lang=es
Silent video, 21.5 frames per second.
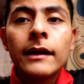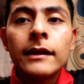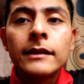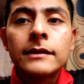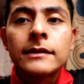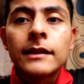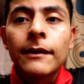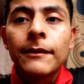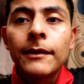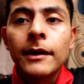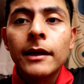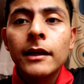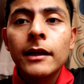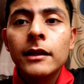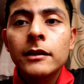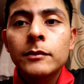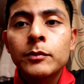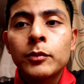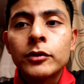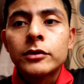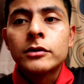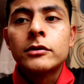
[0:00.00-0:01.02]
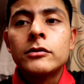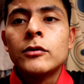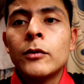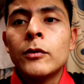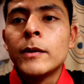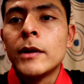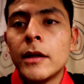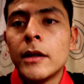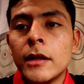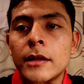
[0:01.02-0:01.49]
Esta vez pues
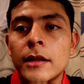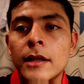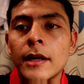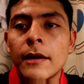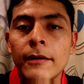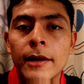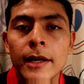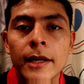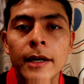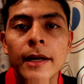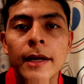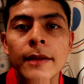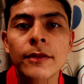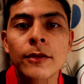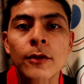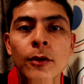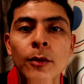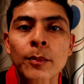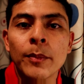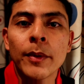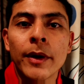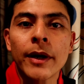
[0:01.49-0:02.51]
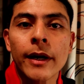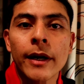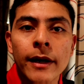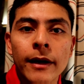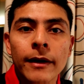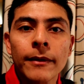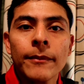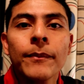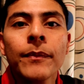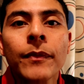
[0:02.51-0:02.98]
estuve trabajando
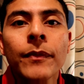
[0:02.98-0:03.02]
para